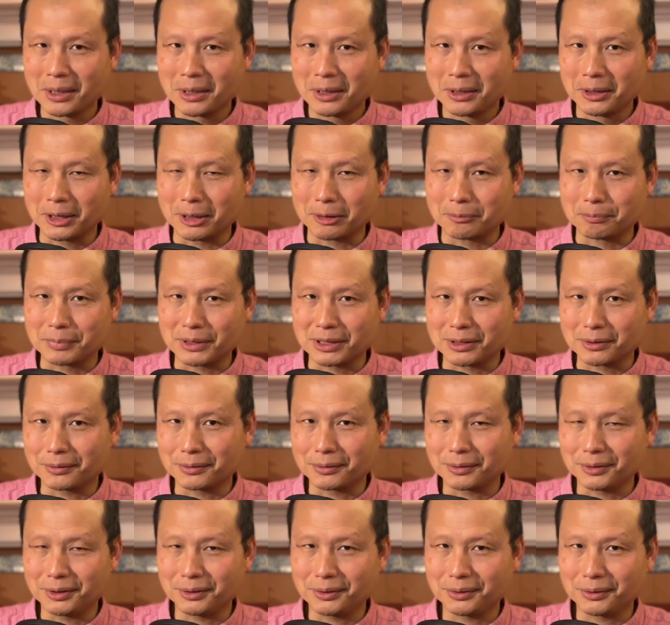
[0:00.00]
要比
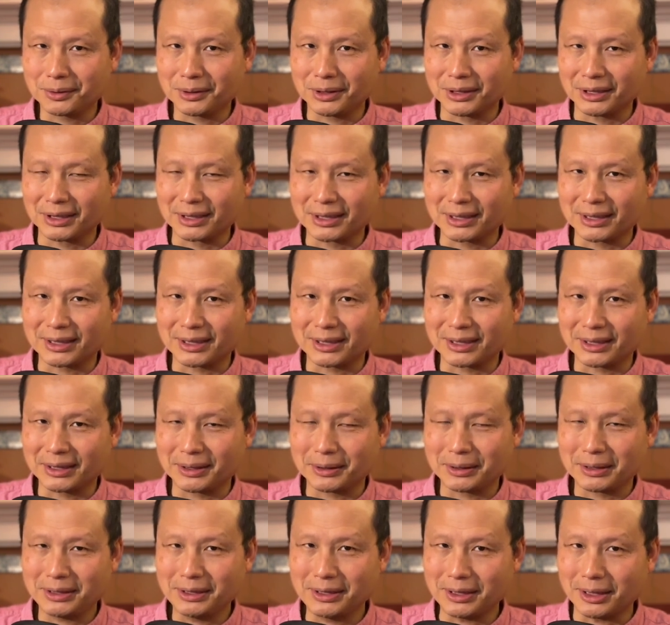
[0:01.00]
辉瑞的
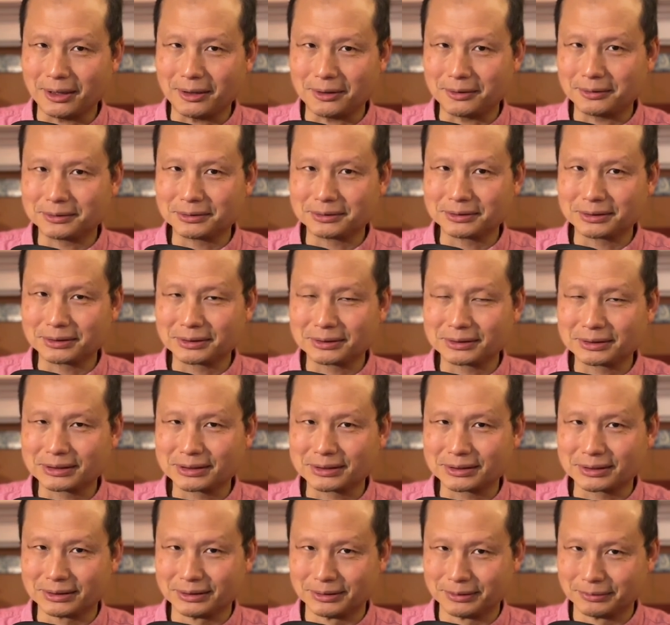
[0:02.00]
药
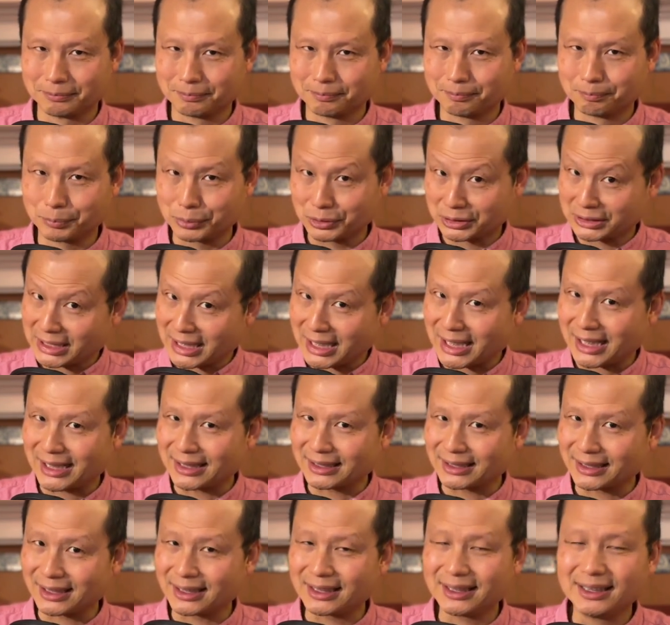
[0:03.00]
是不差
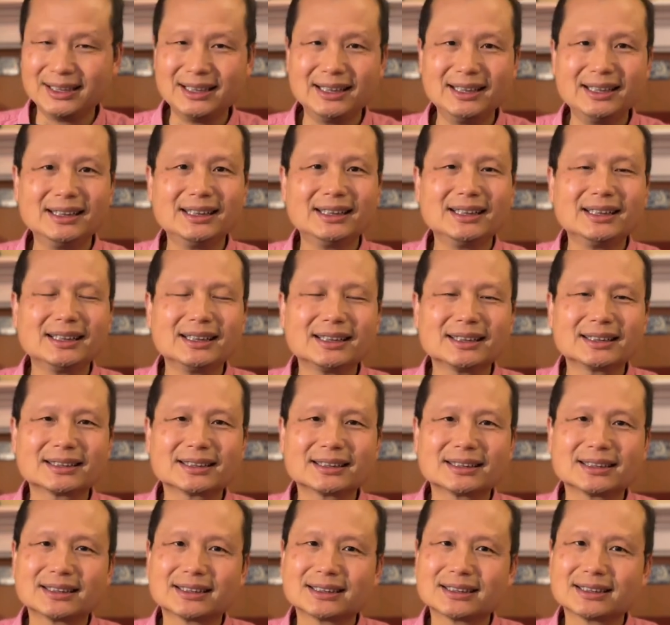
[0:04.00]
的。
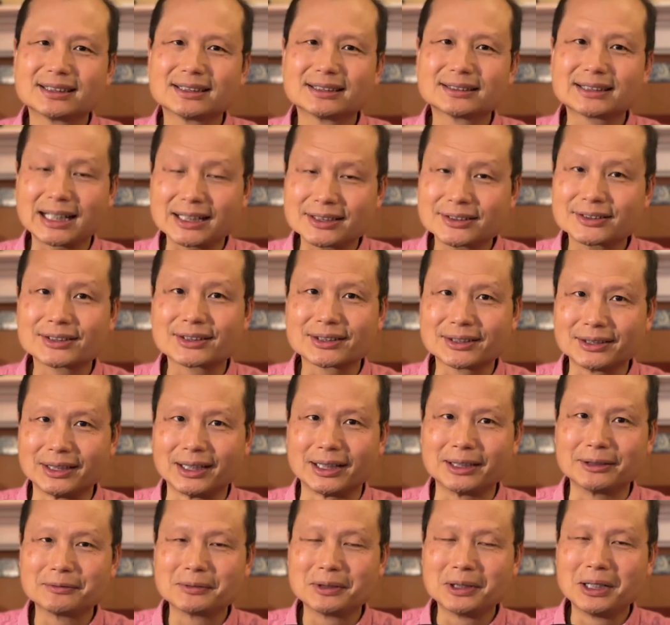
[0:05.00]
但是呢，
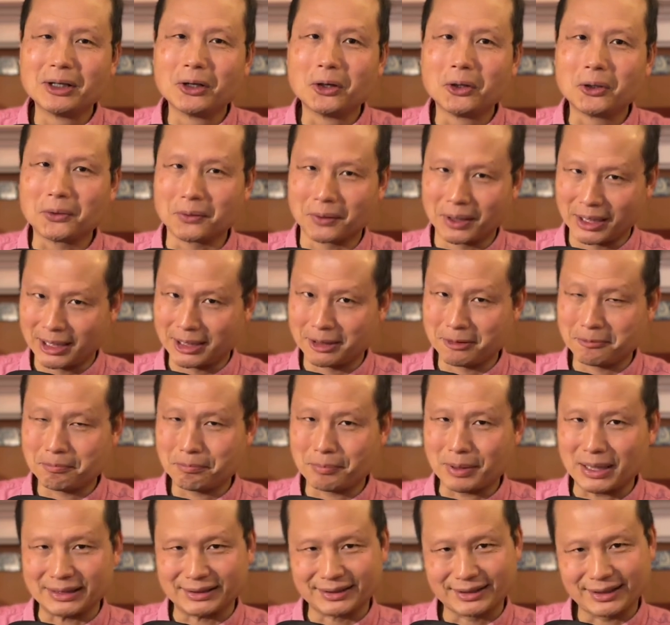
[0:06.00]
后来
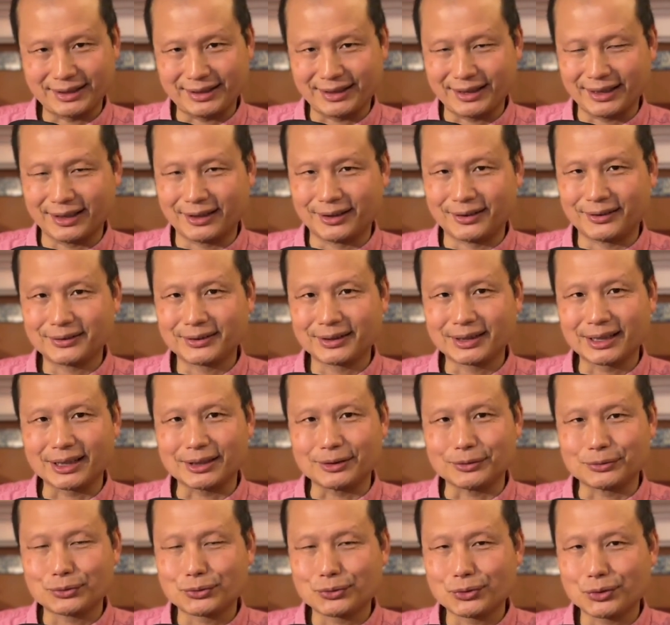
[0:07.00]
把这条给
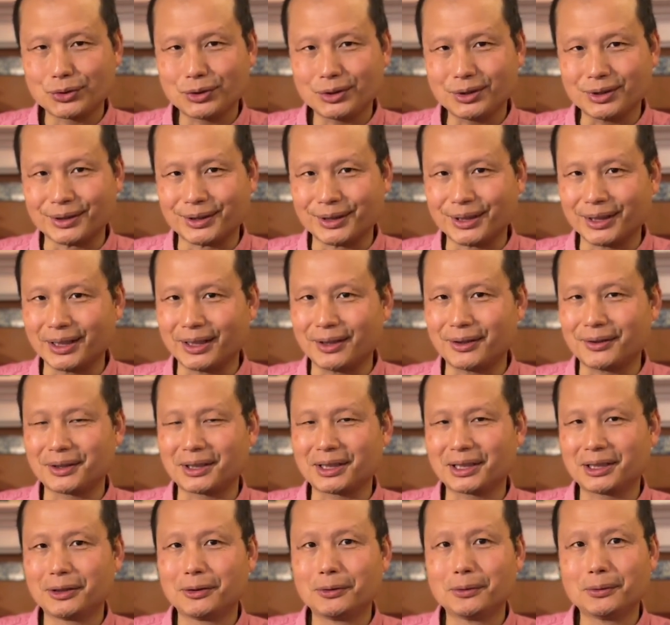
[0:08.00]
去掉
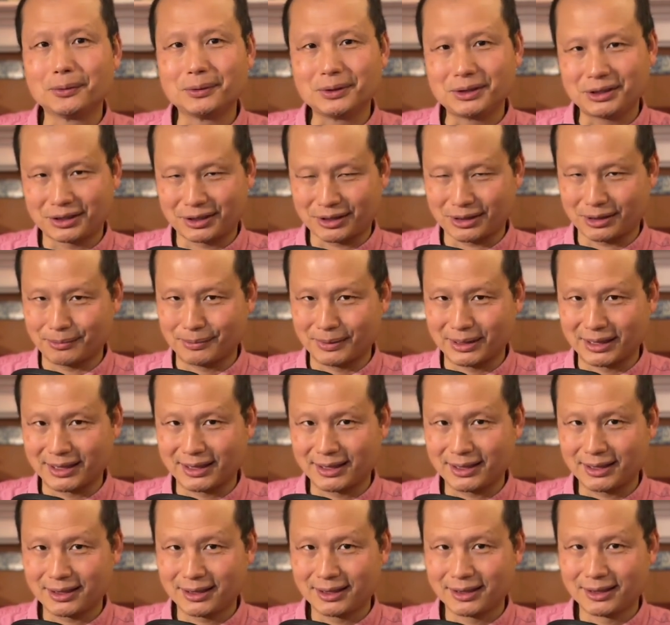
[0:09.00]
了，为什么
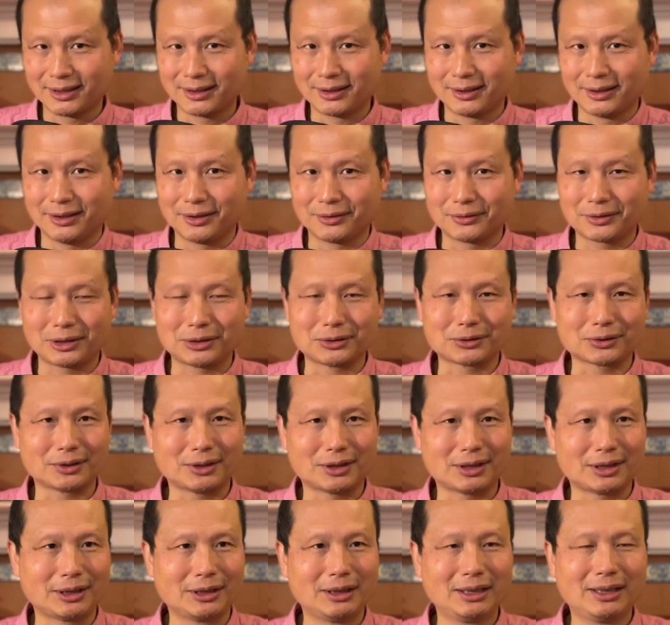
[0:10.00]
呢？因为
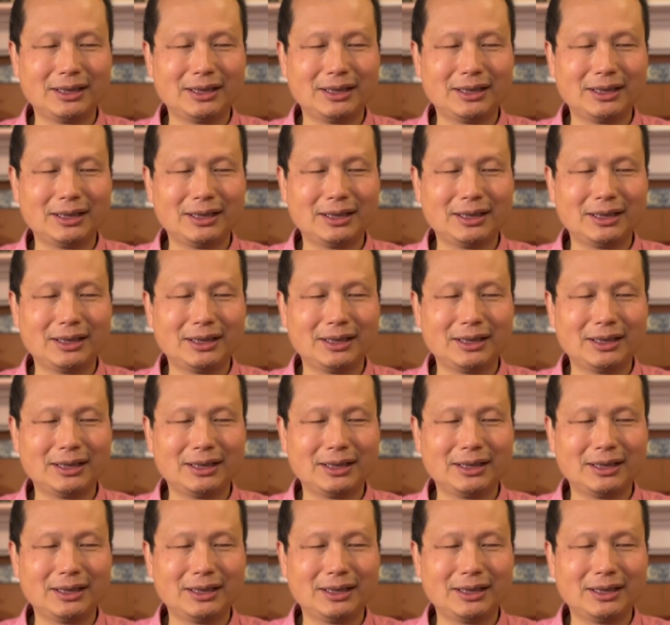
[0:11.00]
说